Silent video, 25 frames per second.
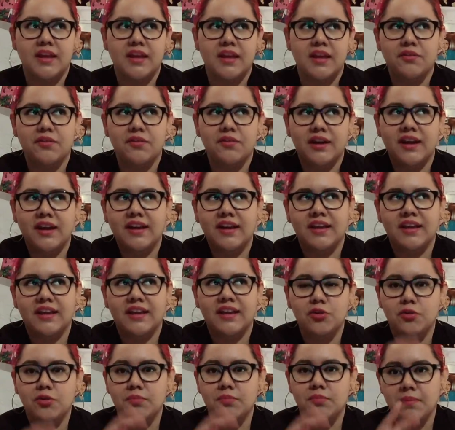que no era que
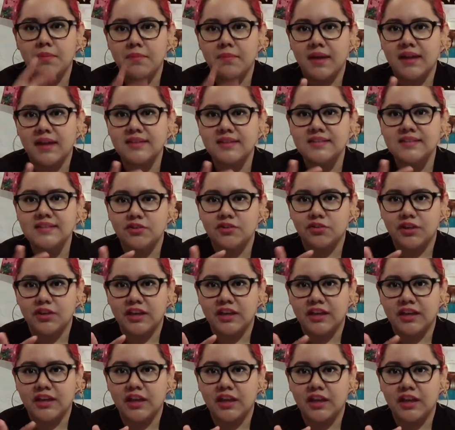yo comía mal, sino
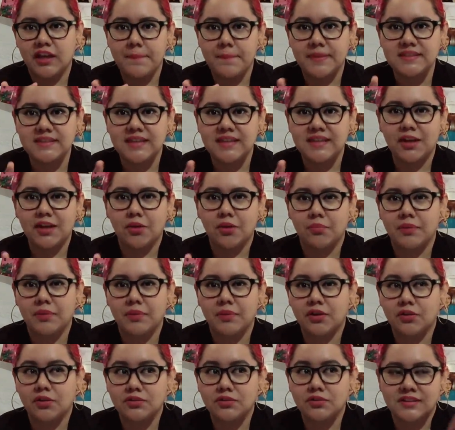que empezaba a
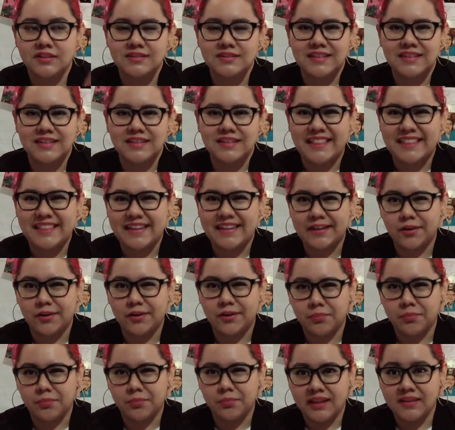comer cosas entre
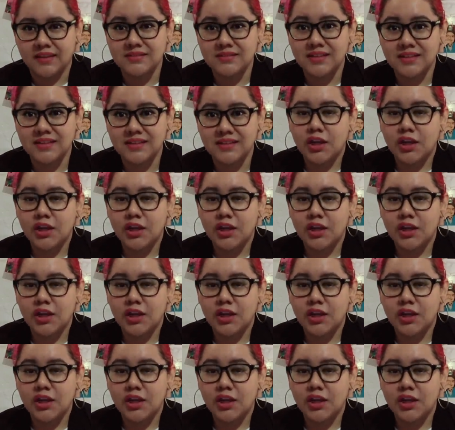comidas,